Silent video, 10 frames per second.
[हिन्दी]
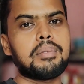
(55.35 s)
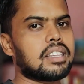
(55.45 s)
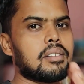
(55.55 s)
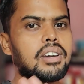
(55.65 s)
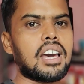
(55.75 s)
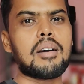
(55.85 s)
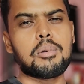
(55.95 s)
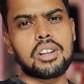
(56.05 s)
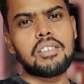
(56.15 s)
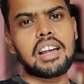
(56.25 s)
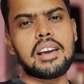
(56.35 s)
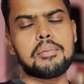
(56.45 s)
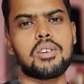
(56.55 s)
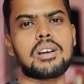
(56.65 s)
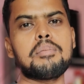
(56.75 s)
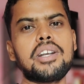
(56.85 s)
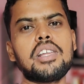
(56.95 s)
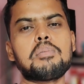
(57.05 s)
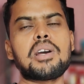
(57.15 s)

मतलब ख़राब होने वाला है हम लोग का मिडिल